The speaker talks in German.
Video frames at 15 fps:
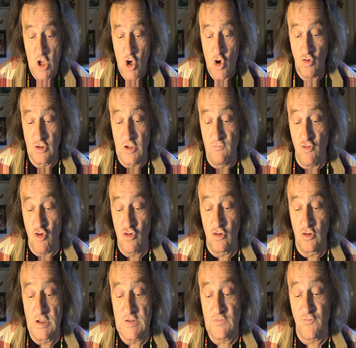Und die
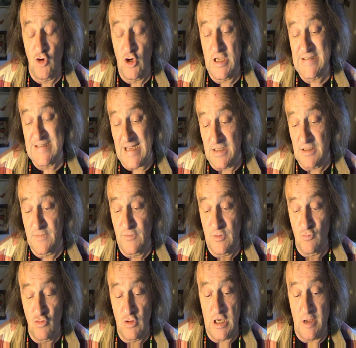Wohnung ist voller Sand wie
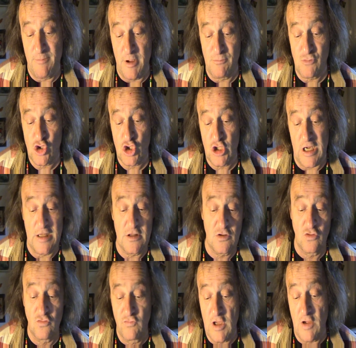im Urlaub am Strand
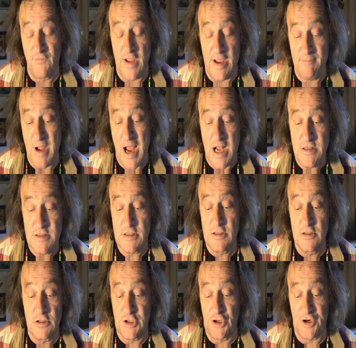und wir auf einem
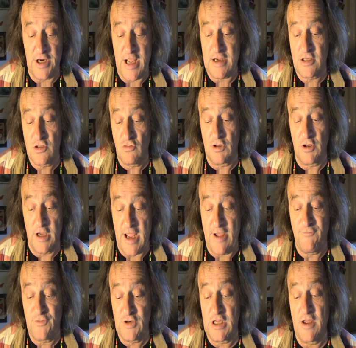alten Traktor nach
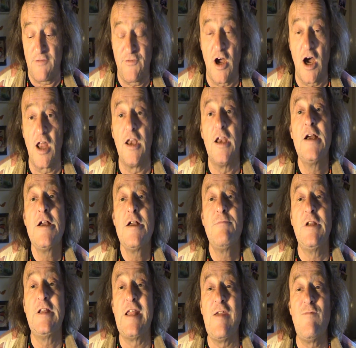Afrika fahren,
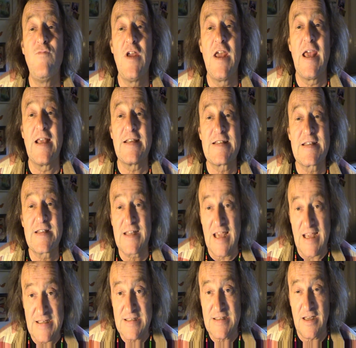mit dem wir erst
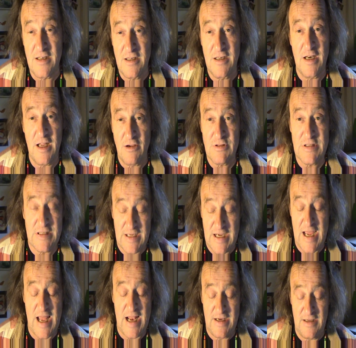gestern in
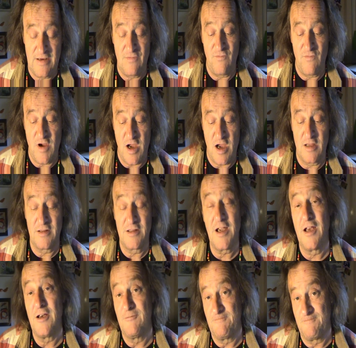Australien waren.
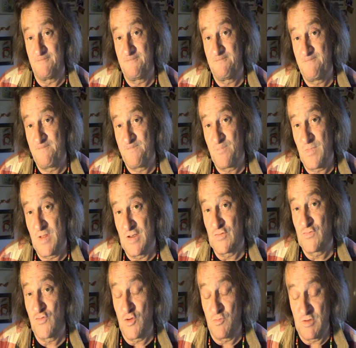Dann ist
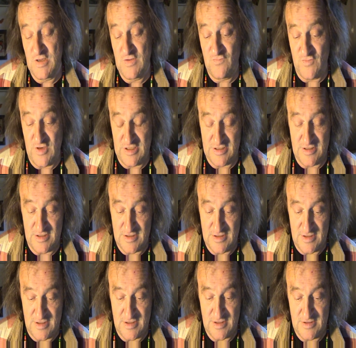für mich
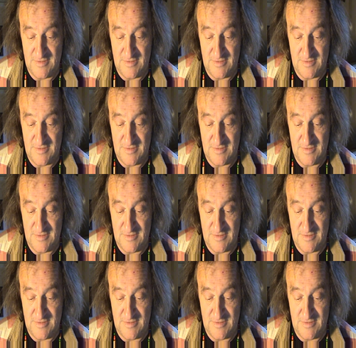Vatertag